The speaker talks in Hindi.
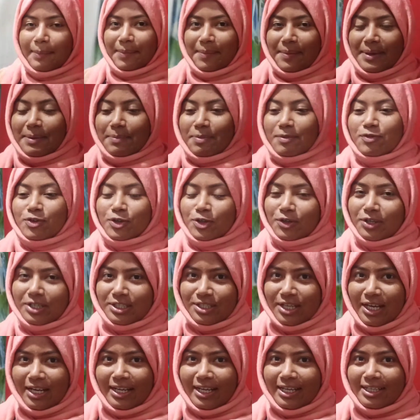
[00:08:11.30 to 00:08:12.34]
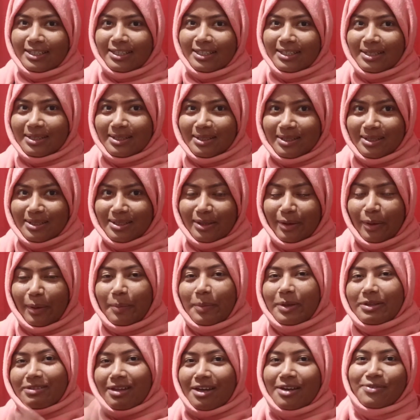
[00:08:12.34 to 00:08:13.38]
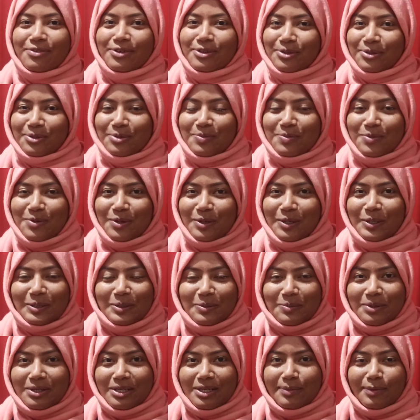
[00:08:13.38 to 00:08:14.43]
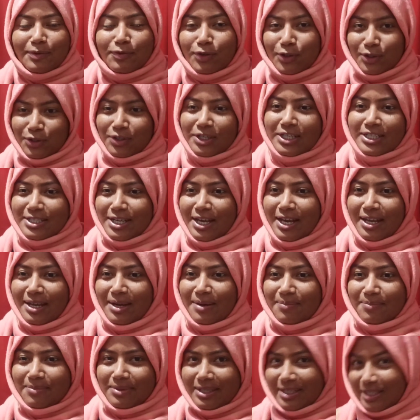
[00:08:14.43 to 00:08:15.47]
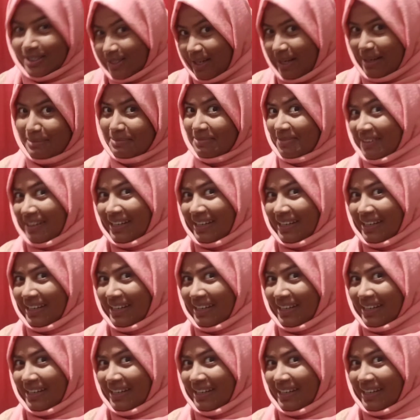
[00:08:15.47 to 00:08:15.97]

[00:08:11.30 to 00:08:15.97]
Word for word: अभी मैं यहाँ पे फोटो खिंचाने आई थी क्योंकि मेरे सारे फोटो गुम हो गए तो मैंने अभी फोटो खिंचाए यहाँ पे जॉब